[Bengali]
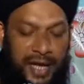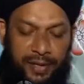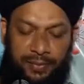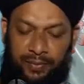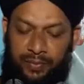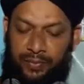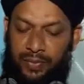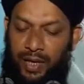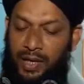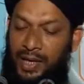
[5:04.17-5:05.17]
নাই
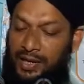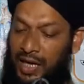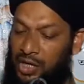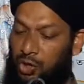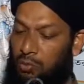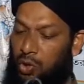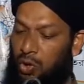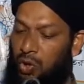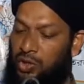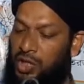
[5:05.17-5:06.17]
কাতার সমূহ
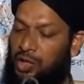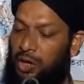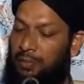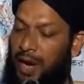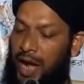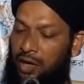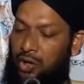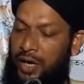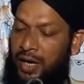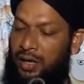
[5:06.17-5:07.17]
অতিক্রম না
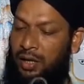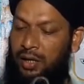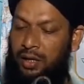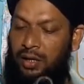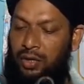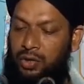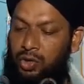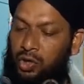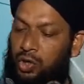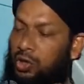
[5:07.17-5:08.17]
করেন
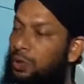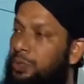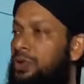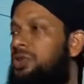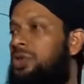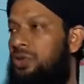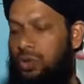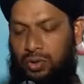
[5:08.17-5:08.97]
যতক্ষণ পর্যন্ত